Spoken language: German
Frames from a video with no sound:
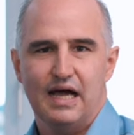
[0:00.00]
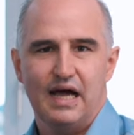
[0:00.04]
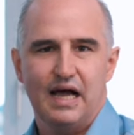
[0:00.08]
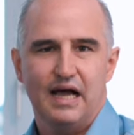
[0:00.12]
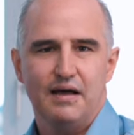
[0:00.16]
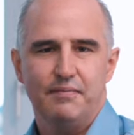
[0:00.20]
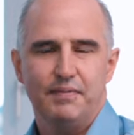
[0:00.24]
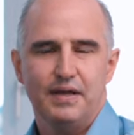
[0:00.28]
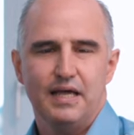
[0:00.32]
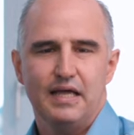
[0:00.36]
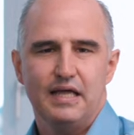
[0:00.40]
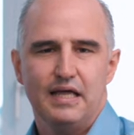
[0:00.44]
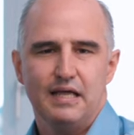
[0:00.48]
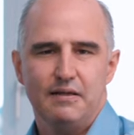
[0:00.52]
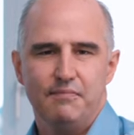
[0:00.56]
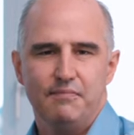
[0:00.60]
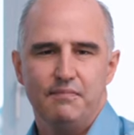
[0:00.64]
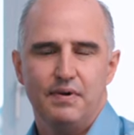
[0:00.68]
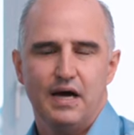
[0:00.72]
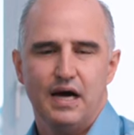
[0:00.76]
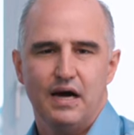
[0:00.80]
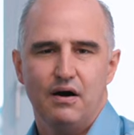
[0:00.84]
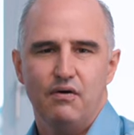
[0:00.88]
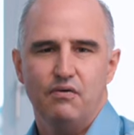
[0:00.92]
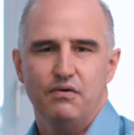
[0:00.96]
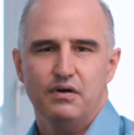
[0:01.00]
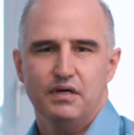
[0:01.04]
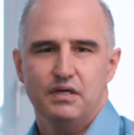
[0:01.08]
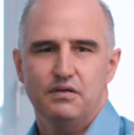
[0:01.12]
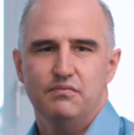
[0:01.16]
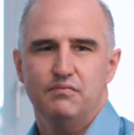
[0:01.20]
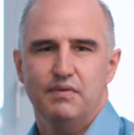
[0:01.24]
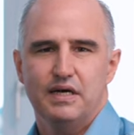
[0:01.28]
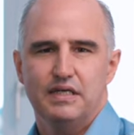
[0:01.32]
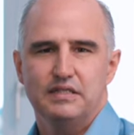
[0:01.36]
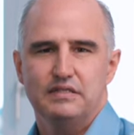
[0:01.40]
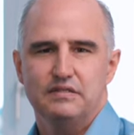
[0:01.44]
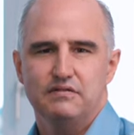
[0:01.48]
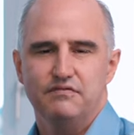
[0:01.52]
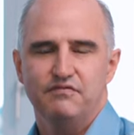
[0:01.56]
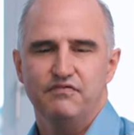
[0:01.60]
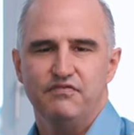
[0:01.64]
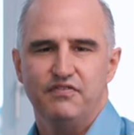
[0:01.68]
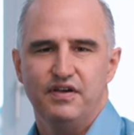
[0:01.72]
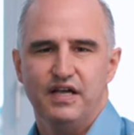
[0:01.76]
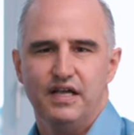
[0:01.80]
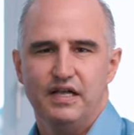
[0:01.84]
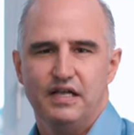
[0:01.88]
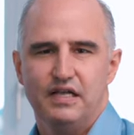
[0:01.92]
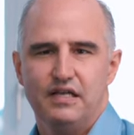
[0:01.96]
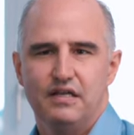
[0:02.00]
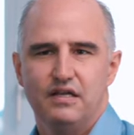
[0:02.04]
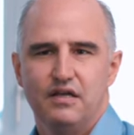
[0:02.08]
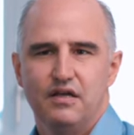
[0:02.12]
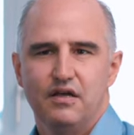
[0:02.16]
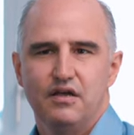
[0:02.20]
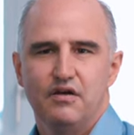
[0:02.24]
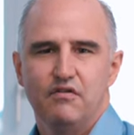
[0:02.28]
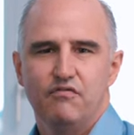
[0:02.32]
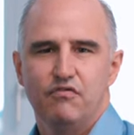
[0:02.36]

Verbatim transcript: aber eben auch in manchen Fällen,